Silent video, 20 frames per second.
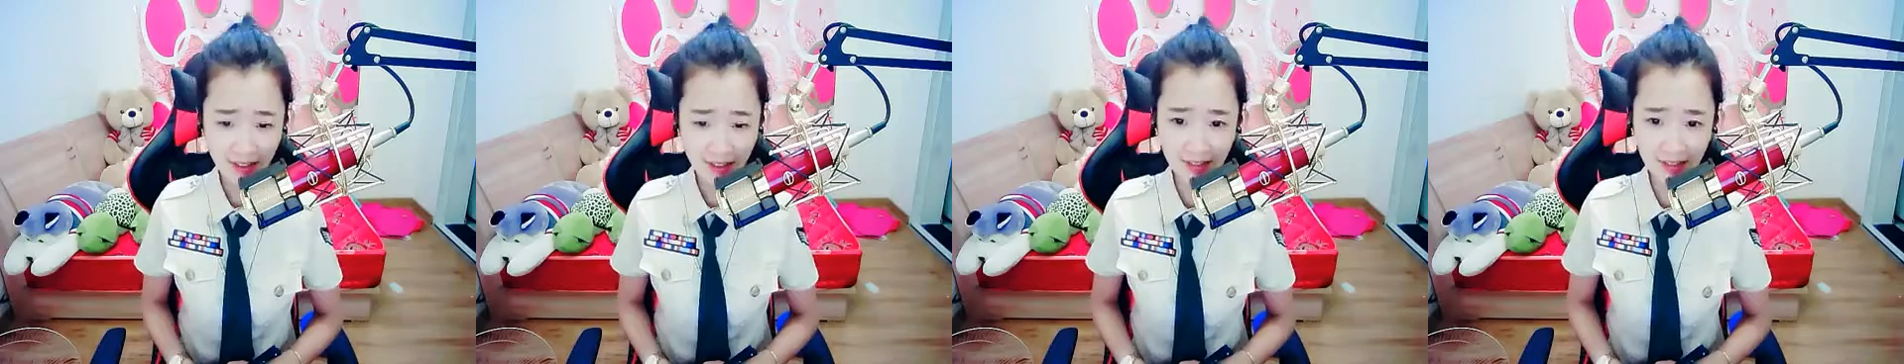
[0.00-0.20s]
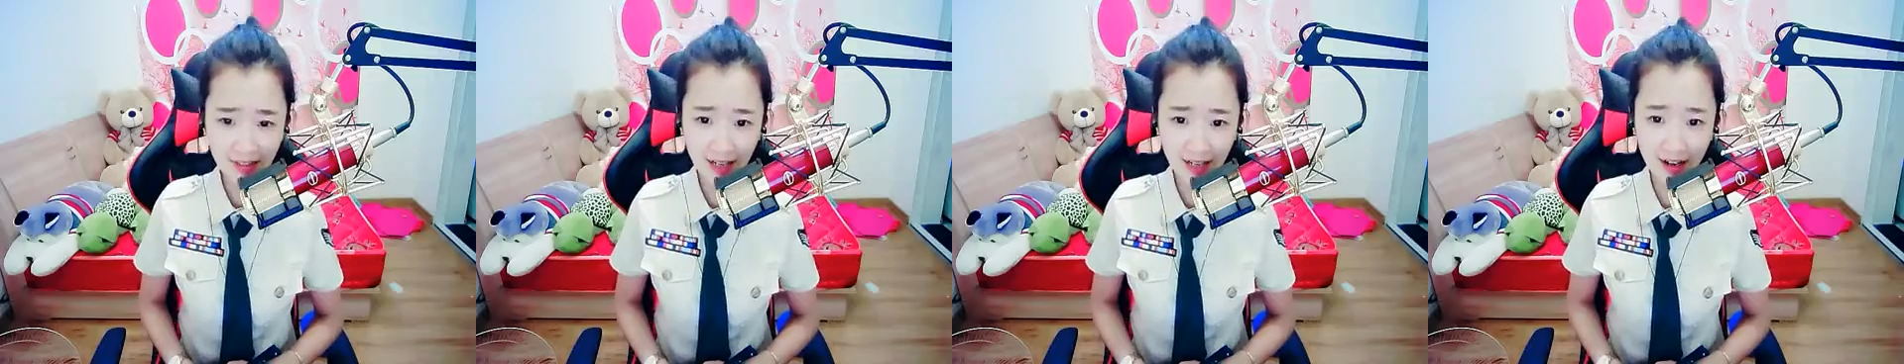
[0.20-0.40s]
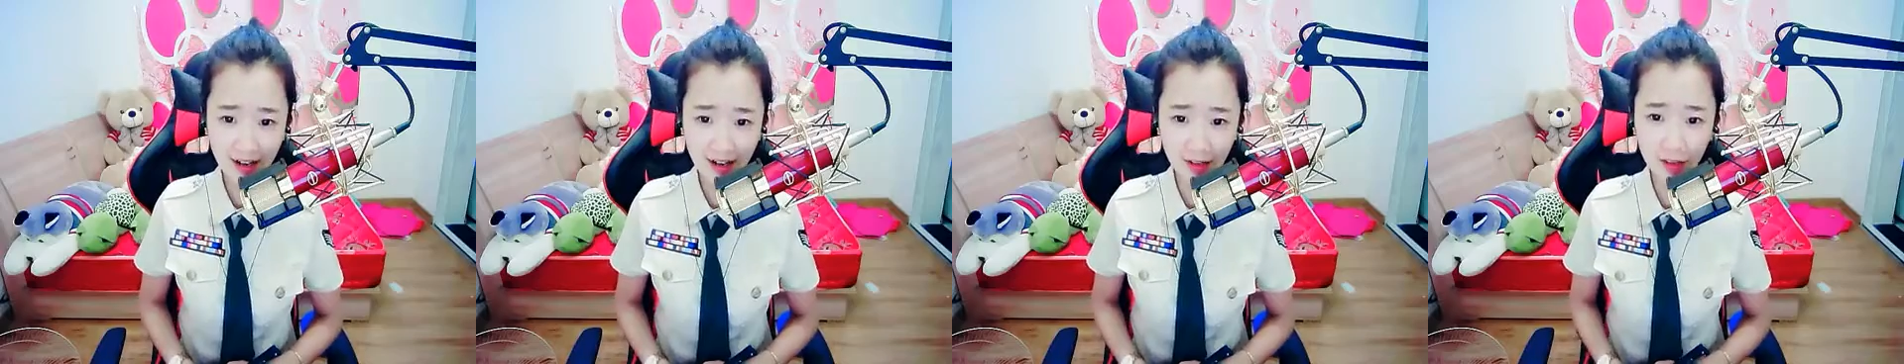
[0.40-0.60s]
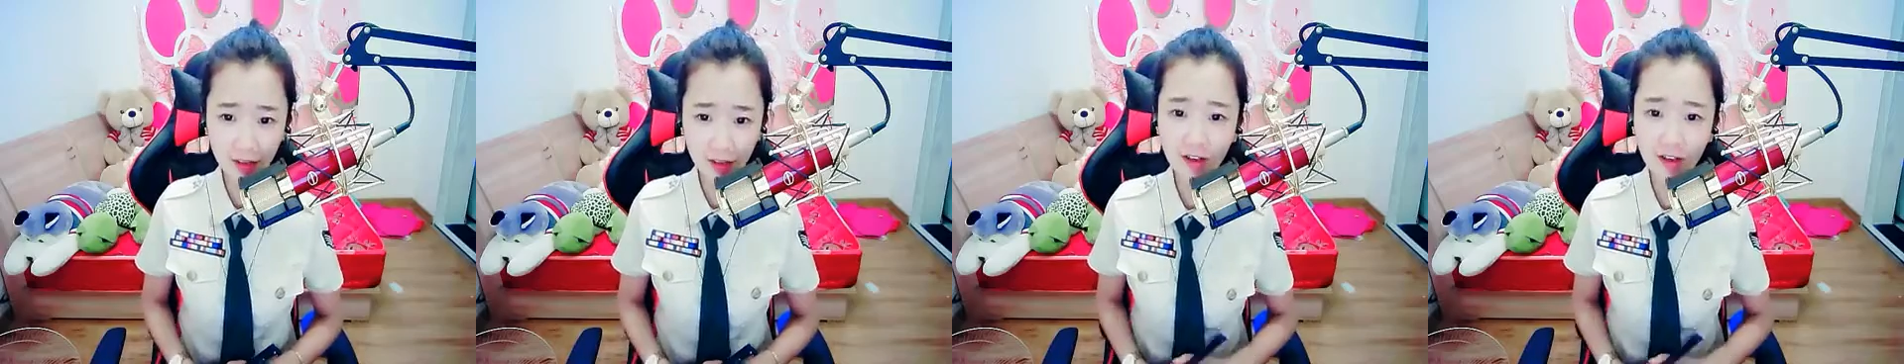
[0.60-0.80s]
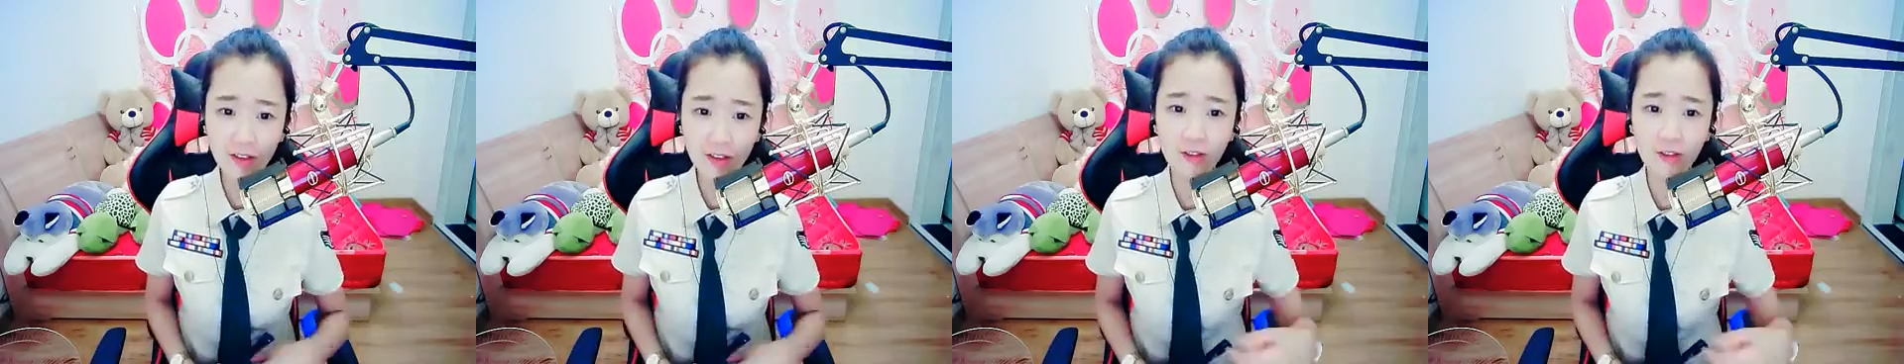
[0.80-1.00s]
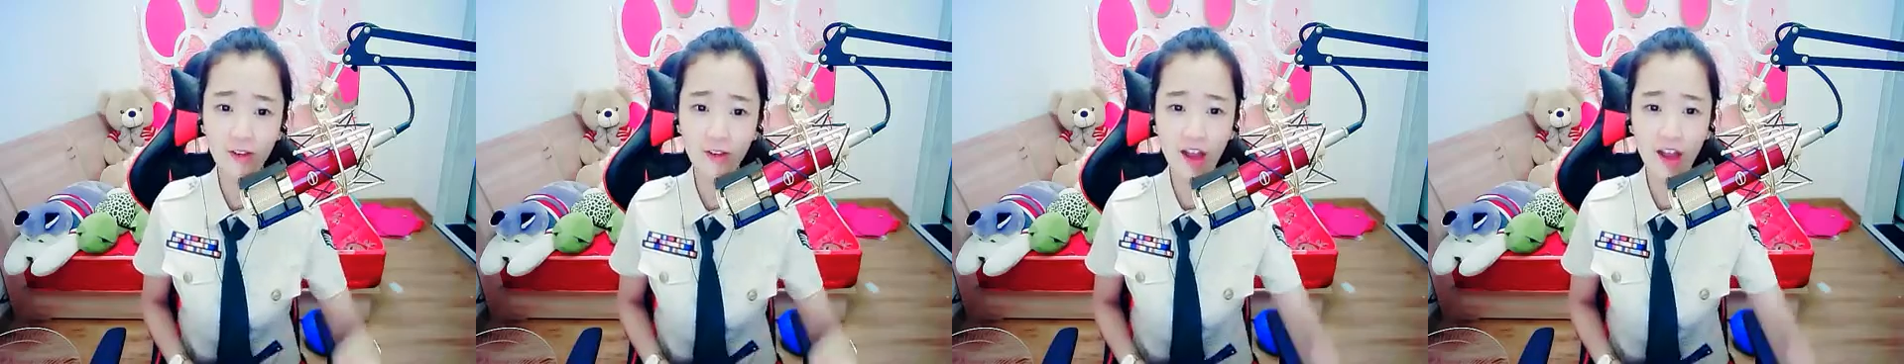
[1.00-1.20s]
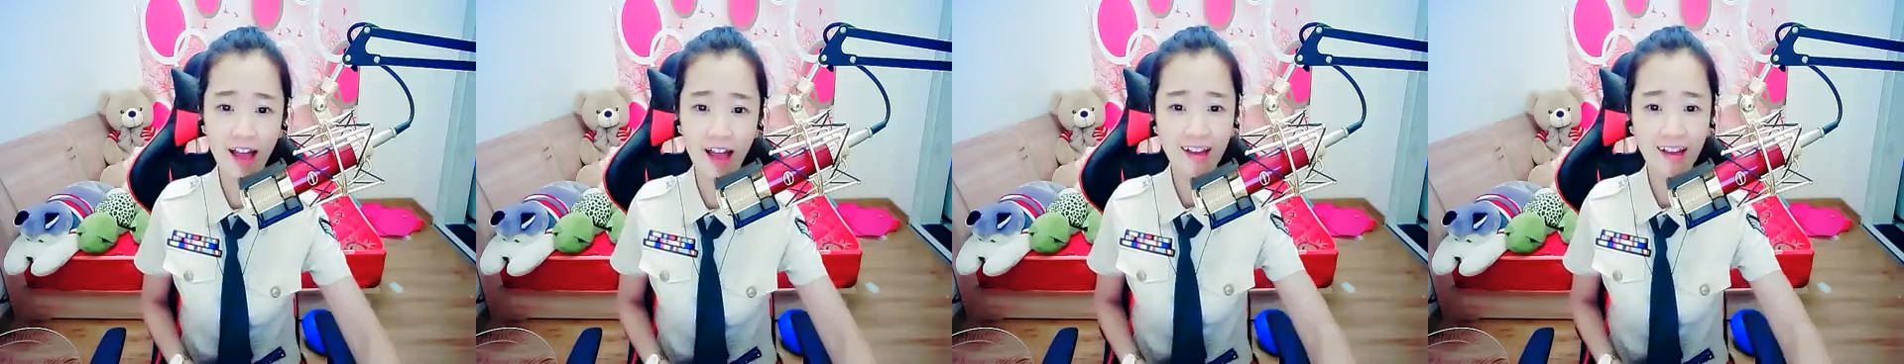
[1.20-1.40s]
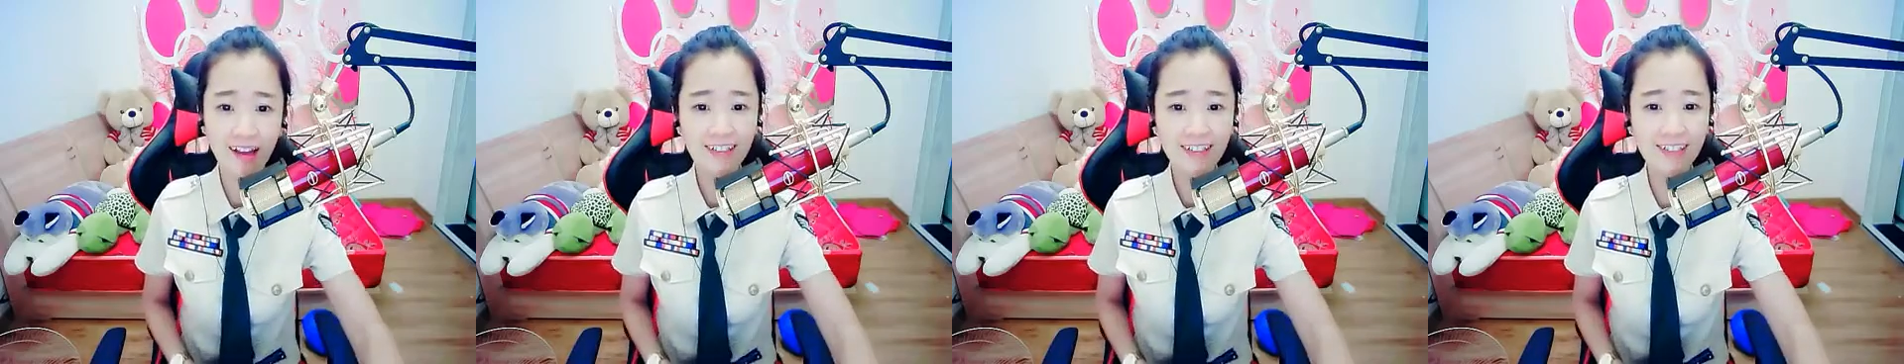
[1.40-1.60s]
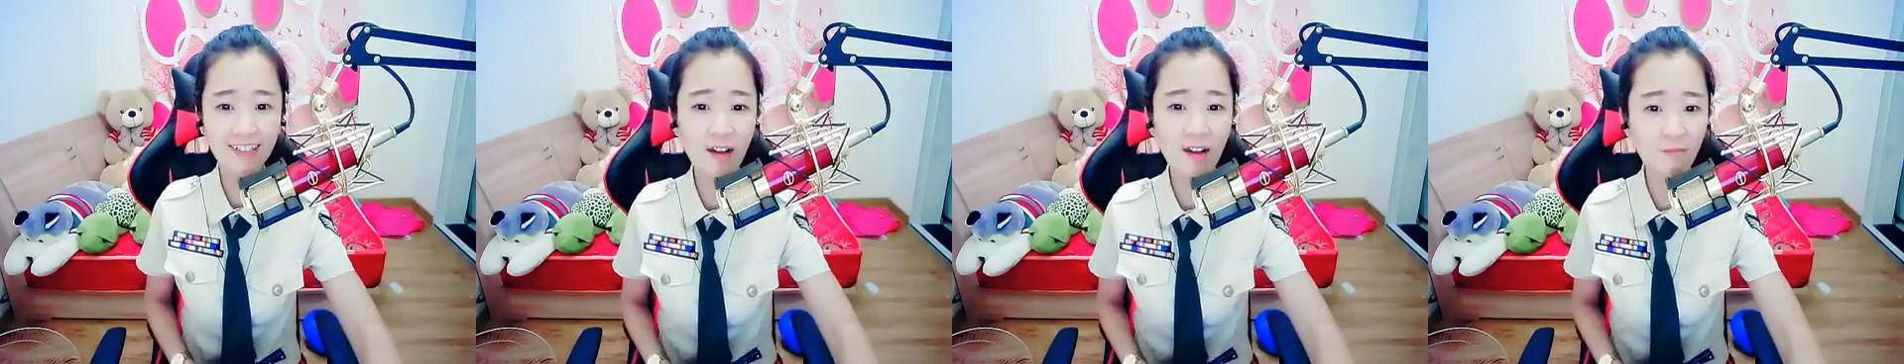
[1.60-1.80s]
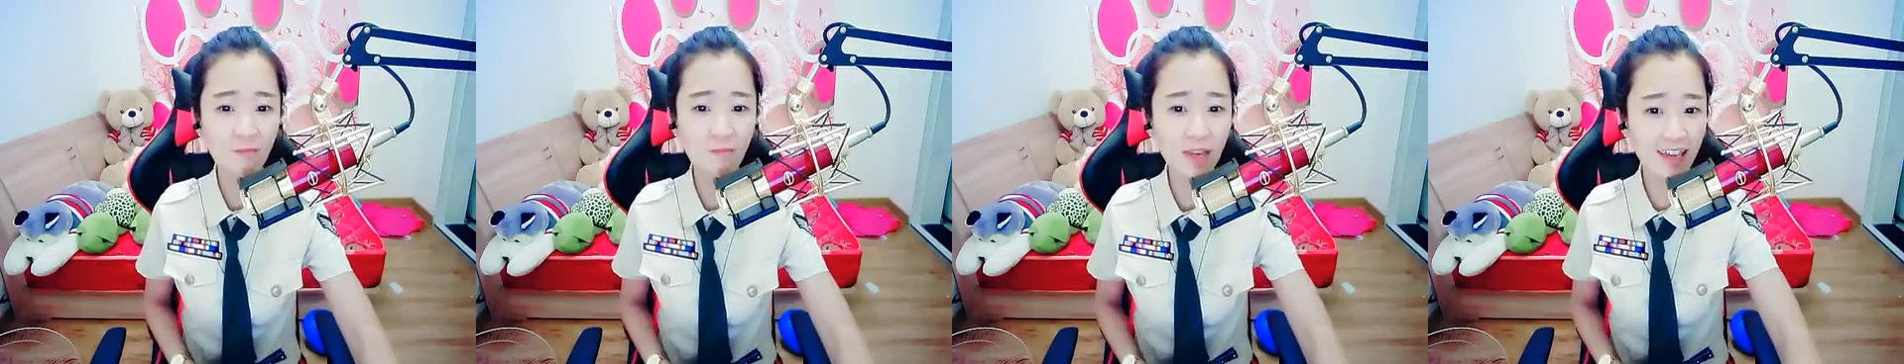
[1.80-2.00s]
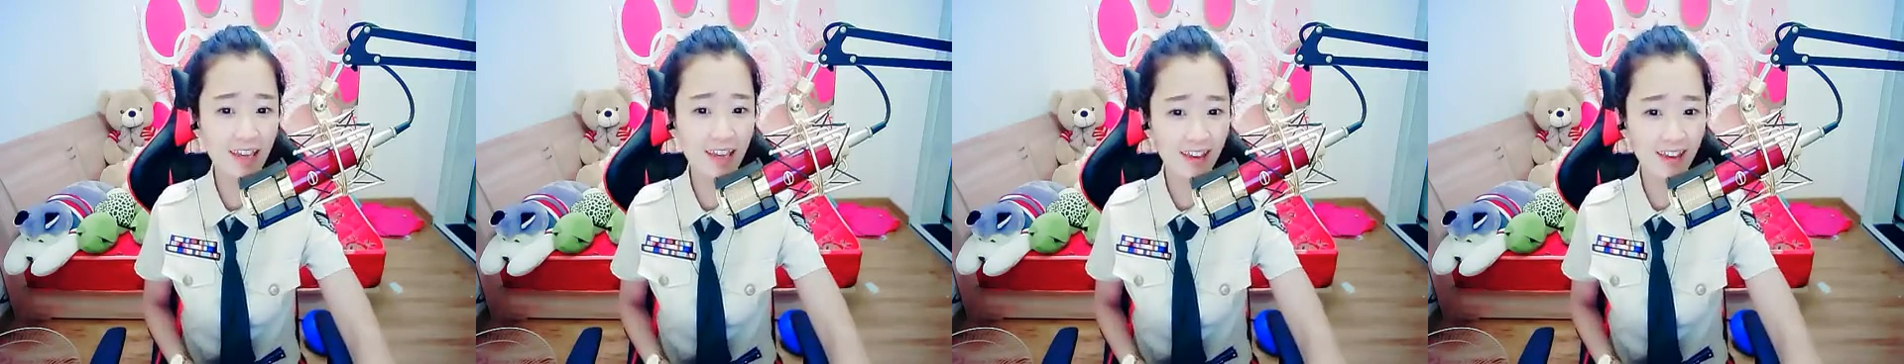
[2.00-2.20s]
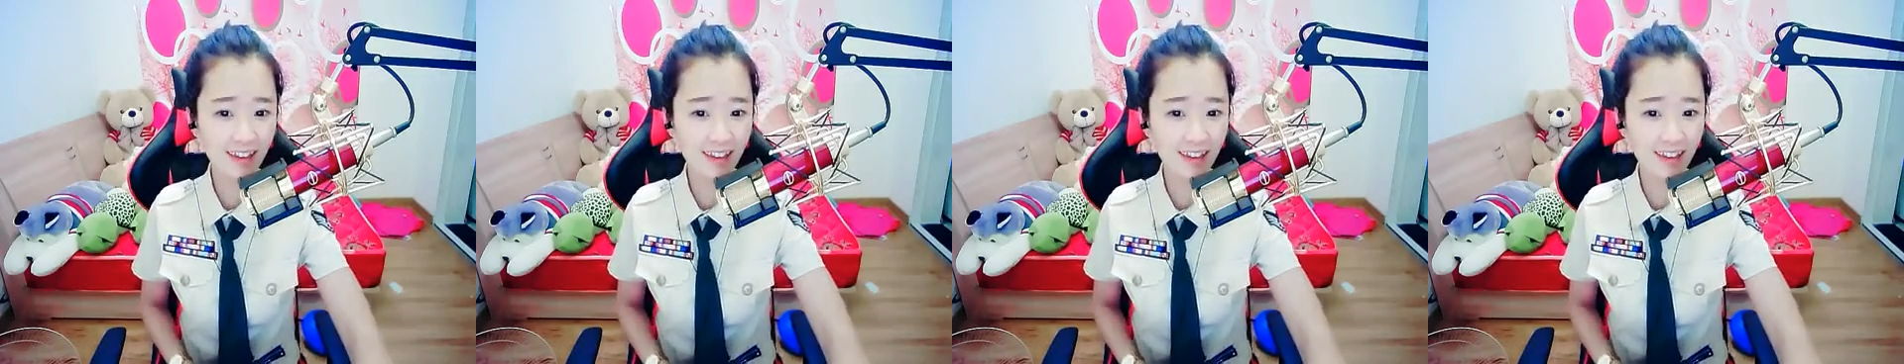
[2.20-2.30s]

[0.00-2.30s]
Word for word: 这个贱人拖出去杖毙！